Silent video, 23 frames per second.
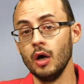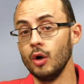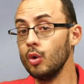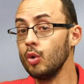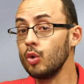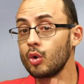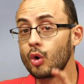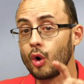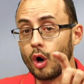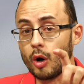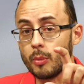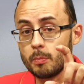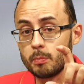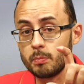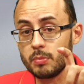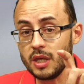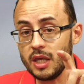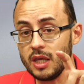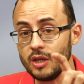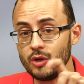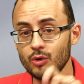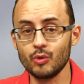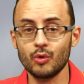um
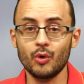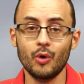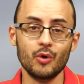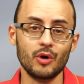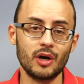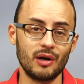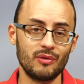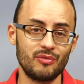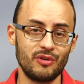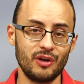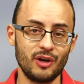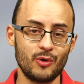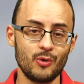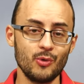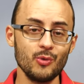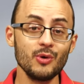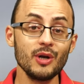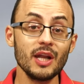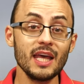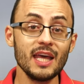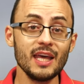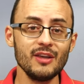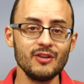copinho com café
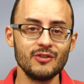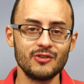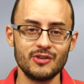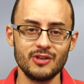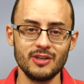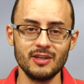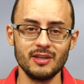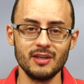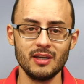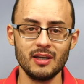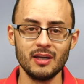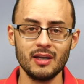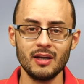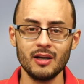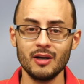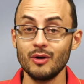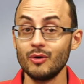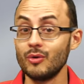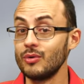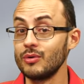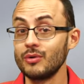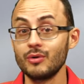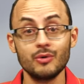com leite,
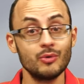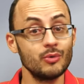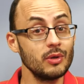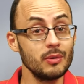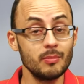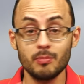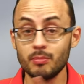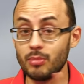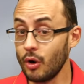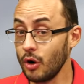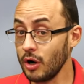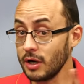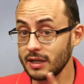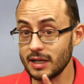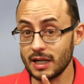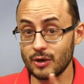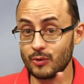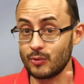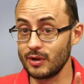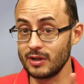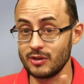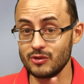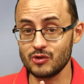não importa
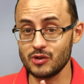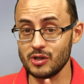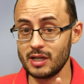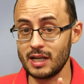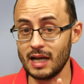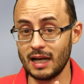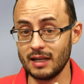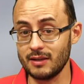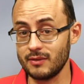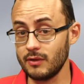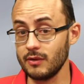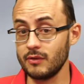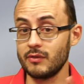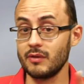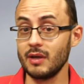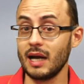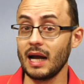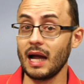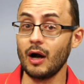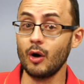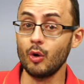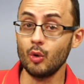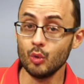a quantidade, se
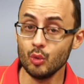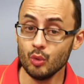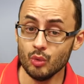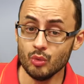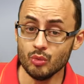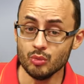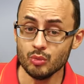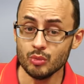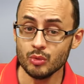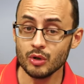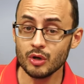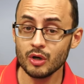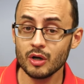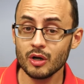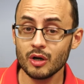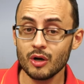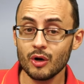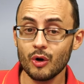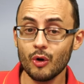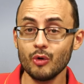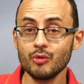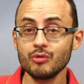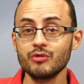será um
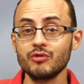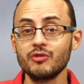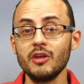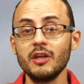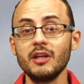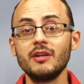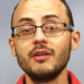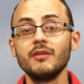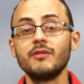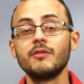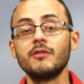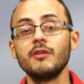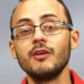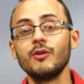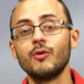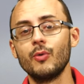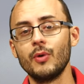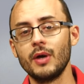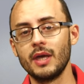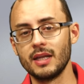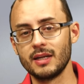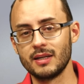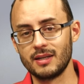ou
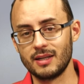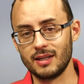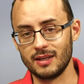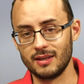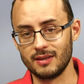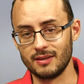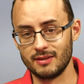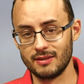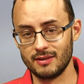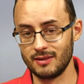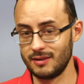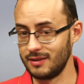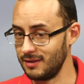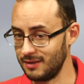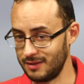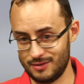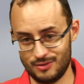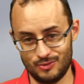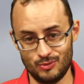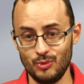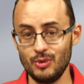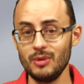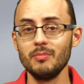150,
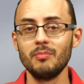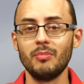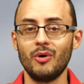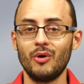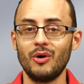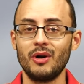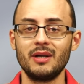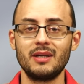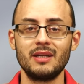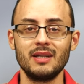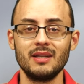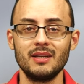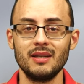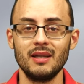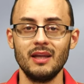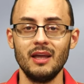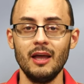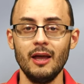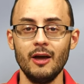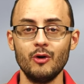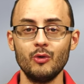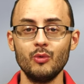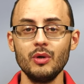não importa.
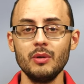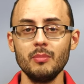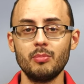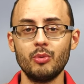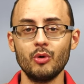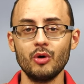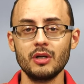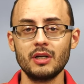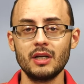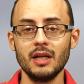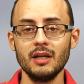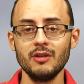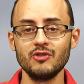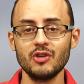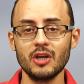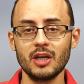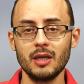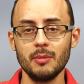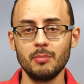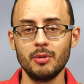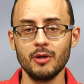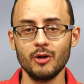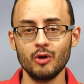O importante é
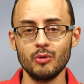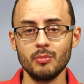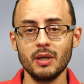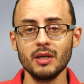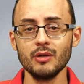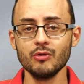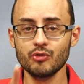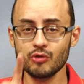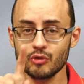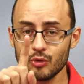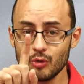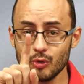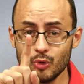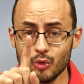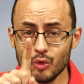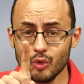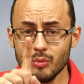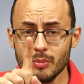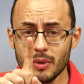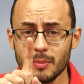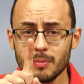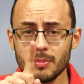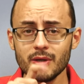que pelo menos
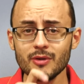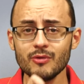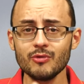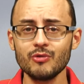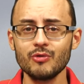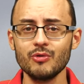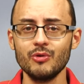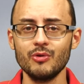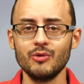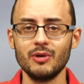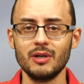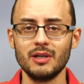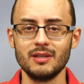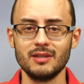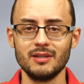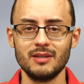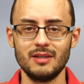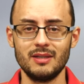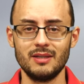uma pessoa